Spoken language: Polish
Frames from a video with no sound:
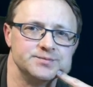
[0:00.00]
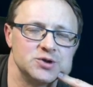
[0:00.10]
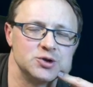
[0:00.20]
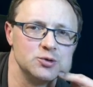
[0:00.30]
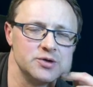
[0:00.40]

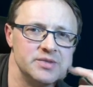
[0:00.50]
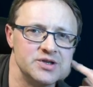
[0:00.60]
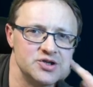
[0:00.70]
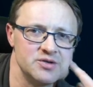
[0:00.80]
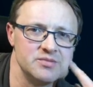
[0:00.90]
który
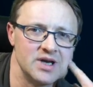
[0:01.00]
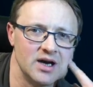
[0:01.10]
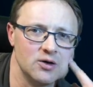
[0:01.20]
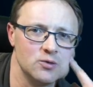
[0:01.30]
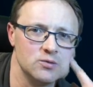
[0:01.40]
będzie
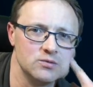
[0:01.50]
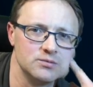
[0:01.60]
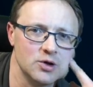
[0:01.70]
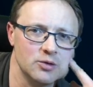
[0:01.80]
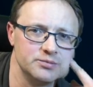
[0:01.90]
miał
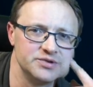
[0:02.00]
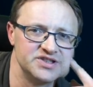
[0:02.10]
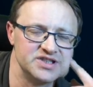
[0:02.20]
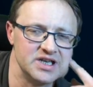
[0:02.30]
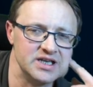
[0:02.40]

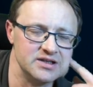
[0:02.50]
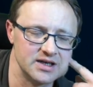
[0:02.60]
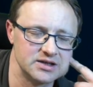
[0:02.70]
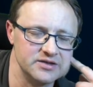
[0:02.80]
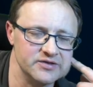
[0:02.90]
opcję
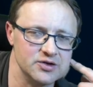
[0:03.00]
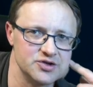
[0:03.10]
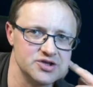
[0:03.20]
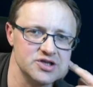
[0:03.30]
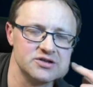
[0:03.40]

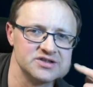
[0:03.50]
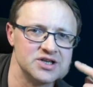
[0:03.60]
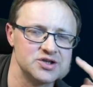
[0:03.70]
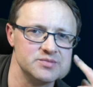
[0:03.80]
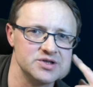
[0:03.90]
interaktywności, to
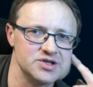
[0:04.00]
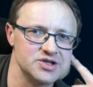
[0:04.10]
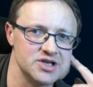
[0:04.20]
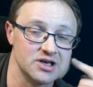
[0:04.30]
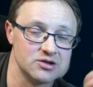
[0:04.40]
znaczy
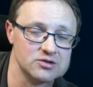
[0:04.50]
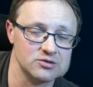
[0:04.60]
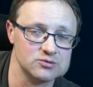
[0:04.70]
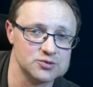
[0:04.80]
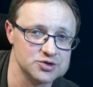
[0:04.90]
będziecie
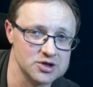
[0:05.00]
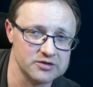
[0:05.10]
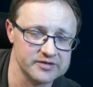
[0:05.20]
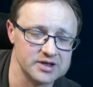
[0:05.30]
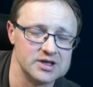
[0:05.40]
jako
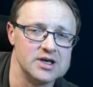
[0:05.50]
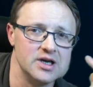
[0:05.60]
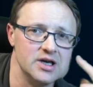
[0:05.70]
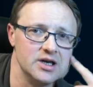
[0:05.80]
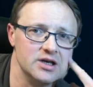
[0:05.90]
uczniowie
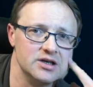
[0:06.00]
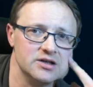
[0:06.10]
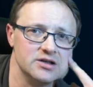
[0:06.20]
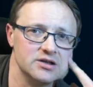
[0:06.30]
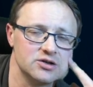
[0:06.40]

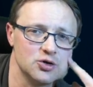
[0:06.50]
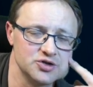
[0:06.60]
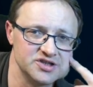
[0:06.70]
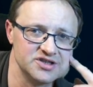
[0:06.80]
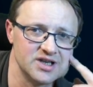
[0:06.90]

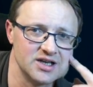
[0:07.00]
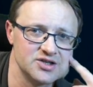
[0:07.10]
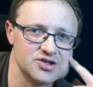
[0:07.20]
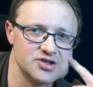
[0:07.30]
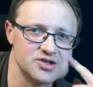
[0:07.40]

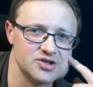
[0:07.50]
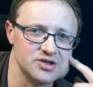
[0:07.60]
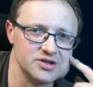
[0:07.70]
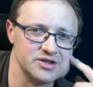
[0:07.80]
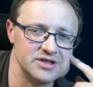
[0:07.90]
korzystać
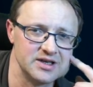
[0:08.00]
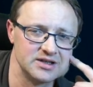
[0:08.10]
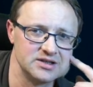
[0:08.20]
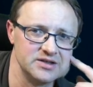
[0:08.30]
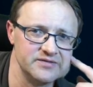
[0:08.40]

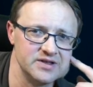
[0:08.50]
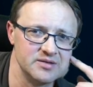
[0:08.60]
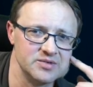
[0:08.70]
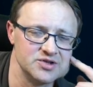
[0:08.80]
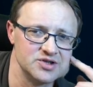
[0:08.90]
interaktywnie,
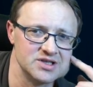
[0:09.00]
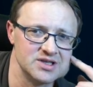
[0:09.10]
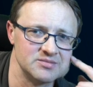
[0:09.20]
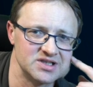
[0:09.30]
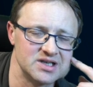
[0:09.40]
będziecie
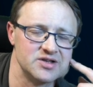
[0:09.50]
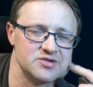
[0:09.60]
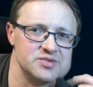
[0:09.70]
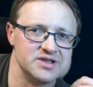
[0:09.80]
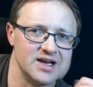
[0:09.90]
nam zadawać
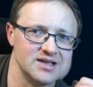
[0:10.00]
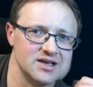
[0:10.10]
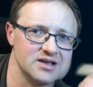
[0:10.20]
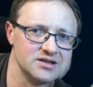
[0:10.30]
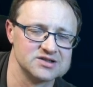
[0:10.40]

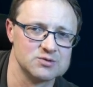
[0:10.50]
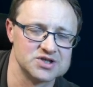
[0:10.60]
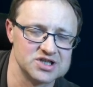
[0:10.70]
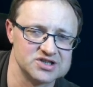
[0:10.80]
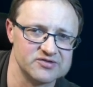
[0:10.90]
pytania,
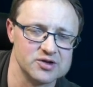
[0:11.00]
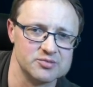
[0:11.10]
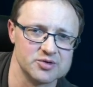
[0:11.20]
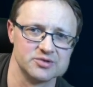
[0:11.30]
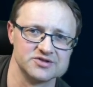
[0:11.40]
zgłaszać swoje
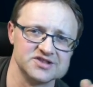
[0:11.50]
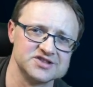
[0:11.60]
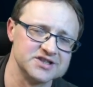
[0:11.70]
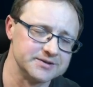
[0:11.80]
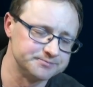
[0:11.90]

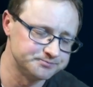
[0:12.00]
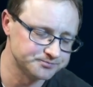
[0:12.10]
propozycje